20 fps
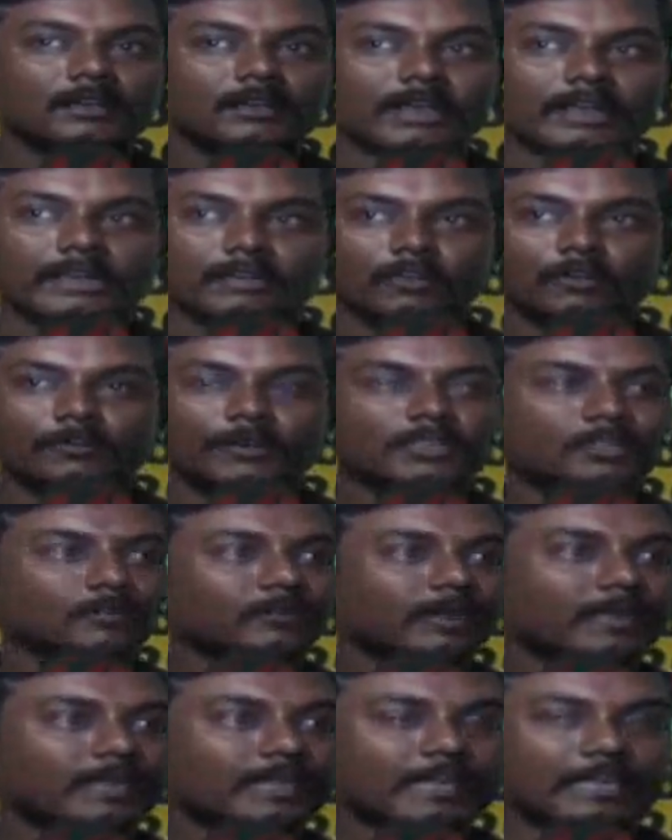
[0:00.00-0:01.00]
நைட் ஒரு பத்து
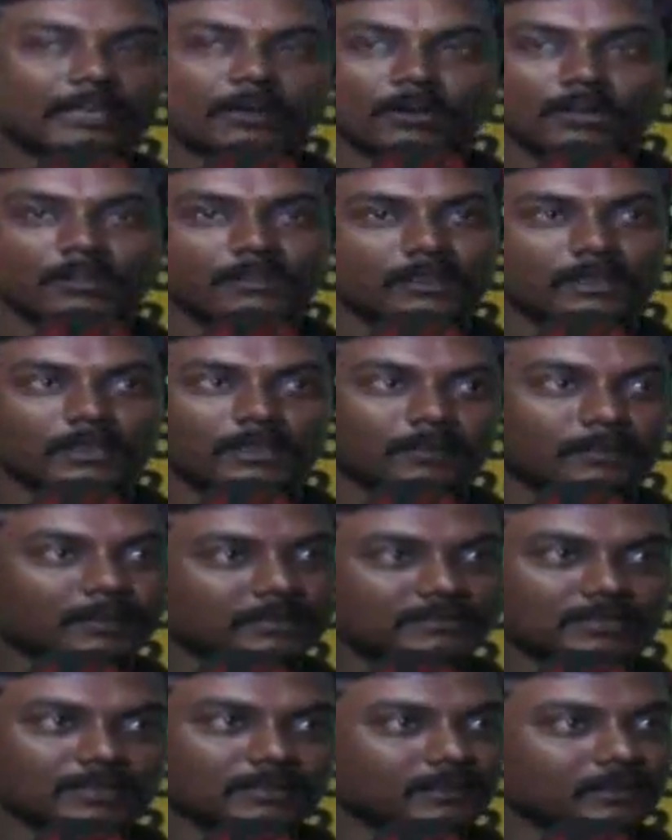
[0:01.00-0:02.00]
மணிக்கு ஈரோட்லேருந்து
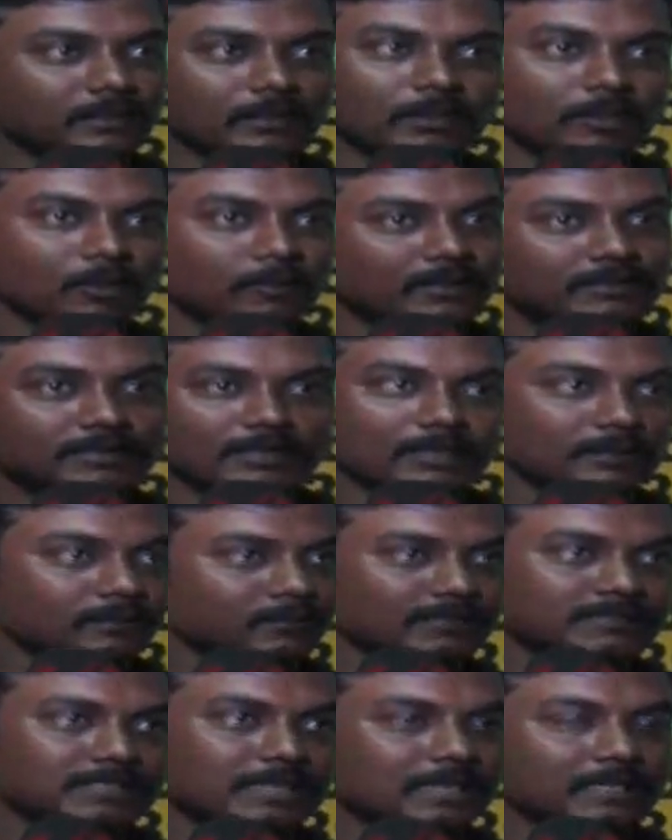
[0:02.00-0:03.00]
இருந்து ஈரோடு பஸ்
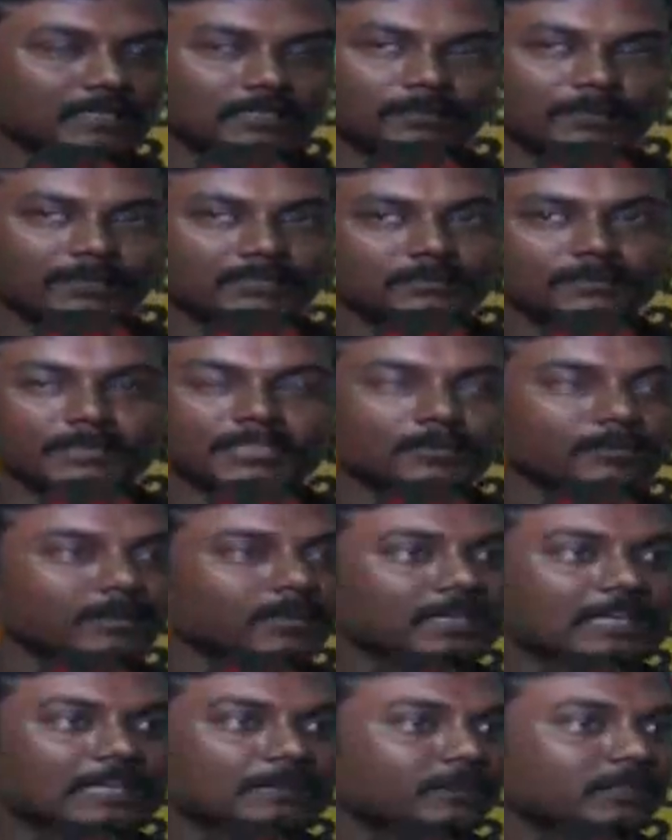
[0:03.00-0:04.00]
பஸ் இருந்து பஸ் பத்து மணிக்கு
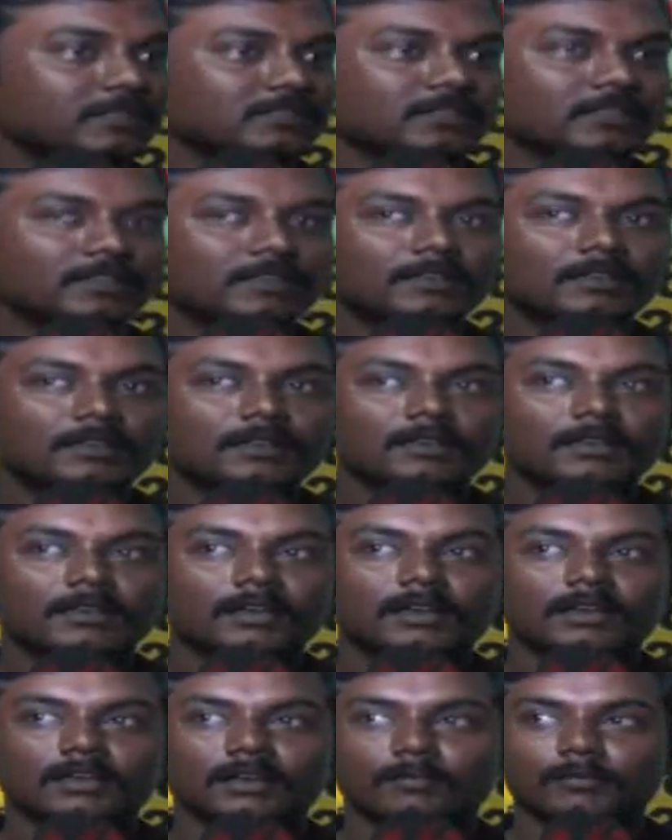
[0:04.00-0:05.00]
கிளம்பிருச்சு
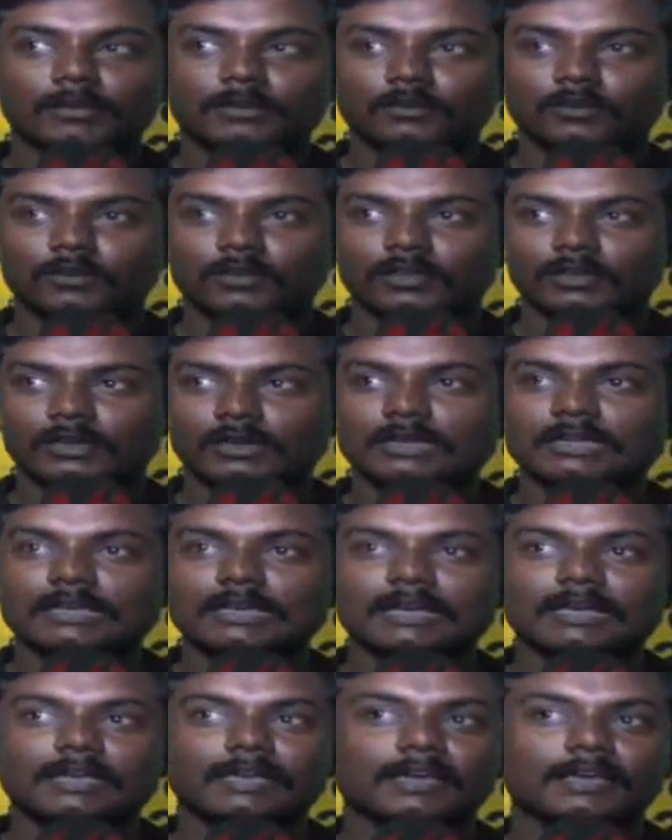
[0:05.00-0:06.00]
பட் ஒரு ரெண்டு
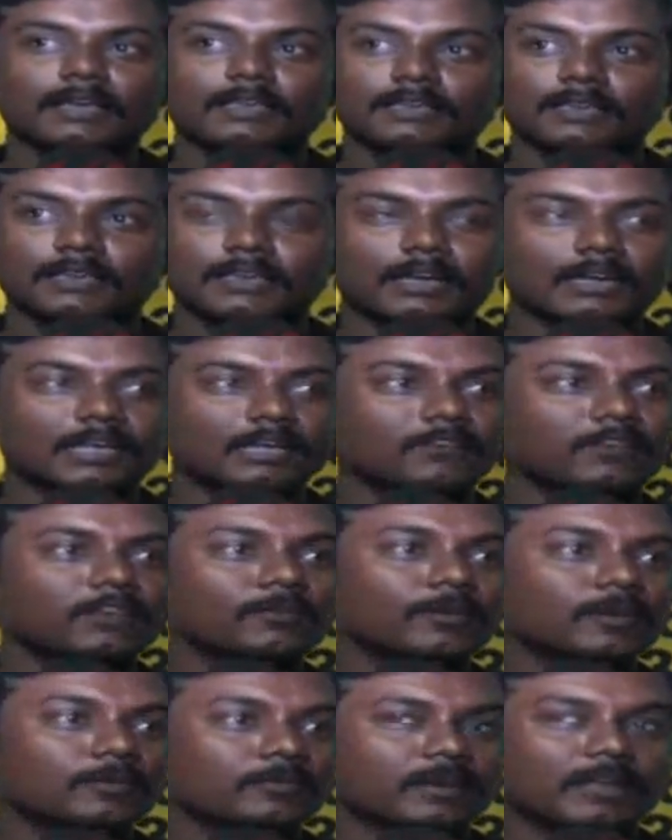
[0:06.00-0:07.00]
ரெண்டே காலுக்கு கரெக்டாக
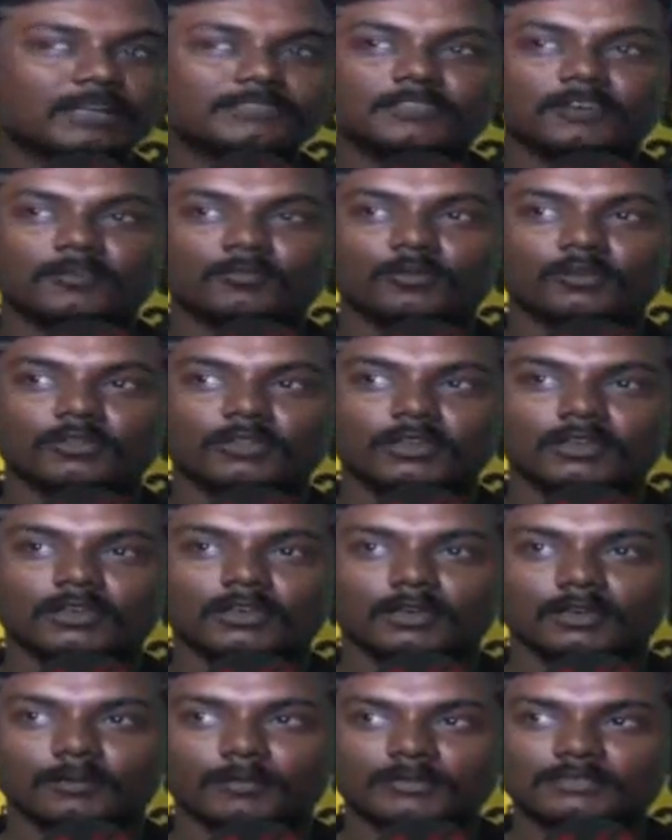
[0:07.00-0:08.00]
விழுப்புரம் கிராஸ் ஆகும்போது
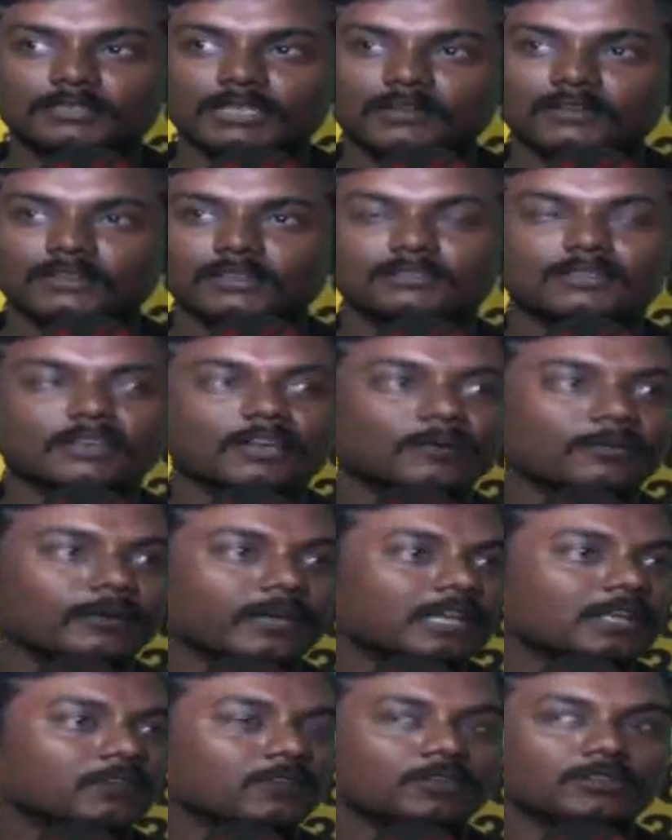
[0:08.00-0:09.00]
பஸ்ஸில் வந்து சக
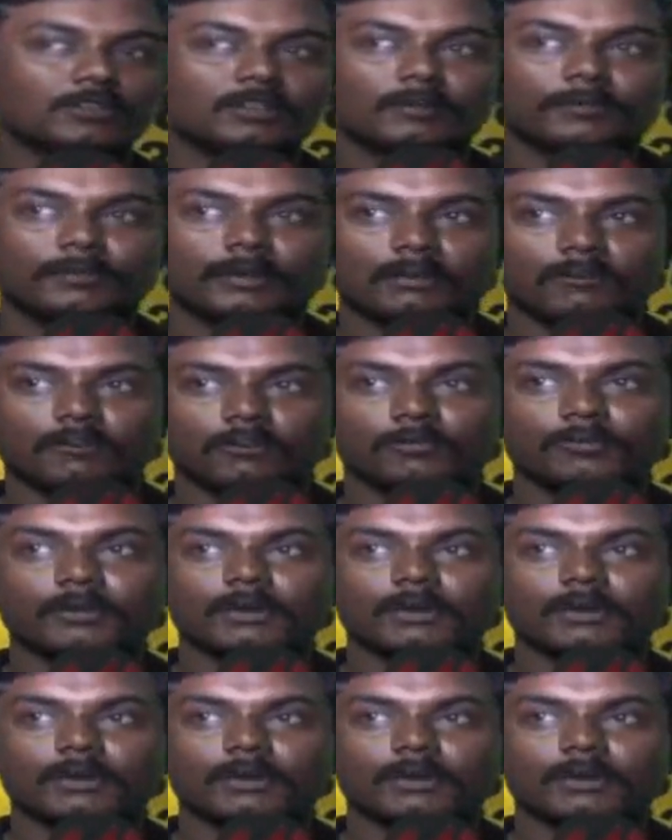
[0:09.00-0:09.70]
பயணி ஒருத்தர் அவனோட